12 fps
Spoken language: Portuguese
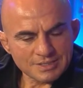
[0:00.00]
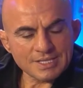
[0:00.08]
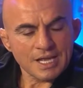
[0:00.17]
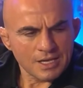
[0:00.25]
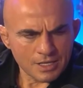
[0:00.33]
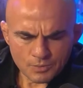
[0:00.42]

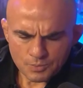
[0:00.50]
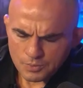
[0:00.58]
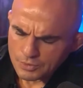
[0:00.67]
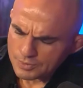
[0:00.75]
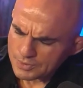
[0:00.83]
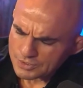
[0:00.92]
Tenho, pô. Você
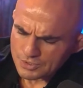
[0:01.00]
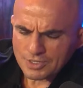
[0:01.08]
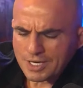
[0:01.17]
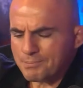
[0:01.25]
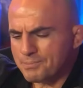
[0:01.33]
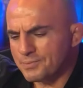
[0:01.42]
tem pai
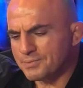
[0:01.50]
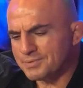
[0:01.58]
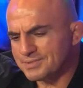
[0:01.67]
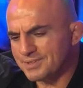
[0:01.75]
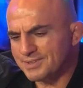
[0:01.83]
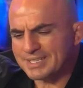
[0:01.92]
d'égua?
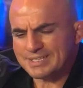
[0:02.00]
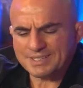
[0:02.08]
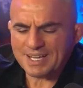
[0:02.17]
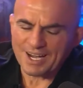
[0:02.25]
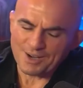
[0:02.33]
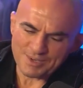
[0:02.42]
Sou... É,
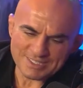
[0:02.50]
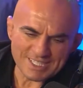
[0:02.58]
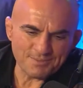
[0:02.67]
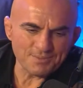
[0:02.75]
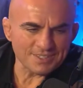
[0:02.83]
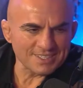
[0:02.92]
não, mas. é aí,
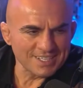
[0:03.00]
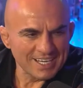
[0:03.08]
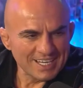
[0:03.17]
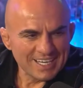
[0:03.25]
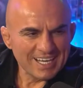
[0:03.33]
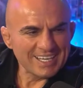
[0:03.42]

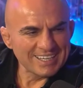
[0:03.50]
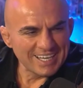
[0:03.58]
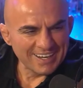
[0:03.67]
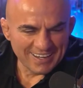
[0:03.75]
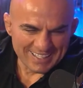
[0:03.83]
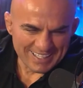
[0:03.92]
rapaz! Não,
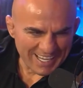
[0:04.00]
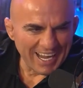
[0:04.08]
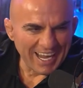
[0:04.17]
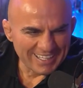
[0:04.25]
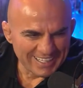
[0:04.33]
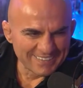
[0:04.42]
né? é
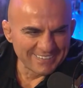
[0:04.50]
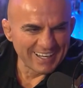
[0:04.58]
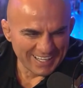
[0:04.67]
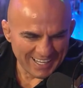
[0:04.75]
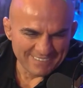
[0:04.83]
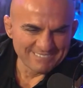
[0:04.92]
rapaz, não,
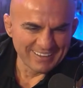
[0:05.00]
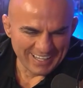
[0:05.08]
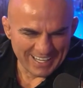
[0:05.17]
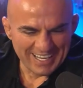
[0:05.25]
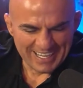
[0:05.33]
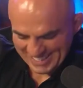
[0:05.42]

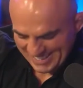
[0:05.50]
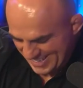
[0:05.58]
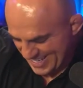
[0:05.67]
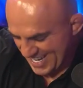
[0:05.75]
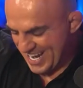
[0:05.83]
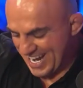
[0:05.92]
é.
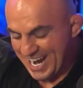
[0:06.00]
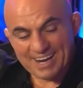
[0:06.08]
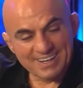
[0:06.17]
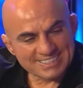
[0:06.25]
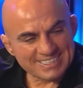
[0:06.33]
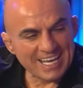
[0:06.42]
Como que é?
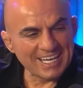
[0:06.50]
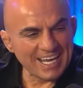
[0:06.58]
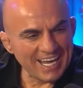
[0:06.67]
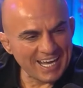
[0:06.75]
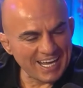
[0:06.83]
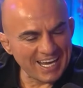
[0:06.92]
Mas, rapaz?
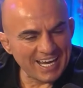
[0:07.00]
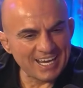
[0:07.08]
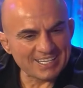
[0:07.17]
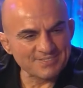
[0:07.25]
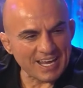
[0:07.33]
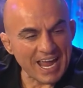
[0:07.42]
É, é,
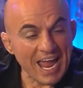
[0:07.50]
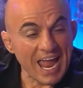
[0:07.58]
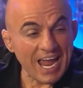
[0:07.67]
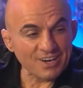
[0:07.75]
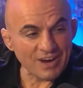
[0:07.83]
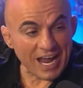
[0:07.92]
é égua,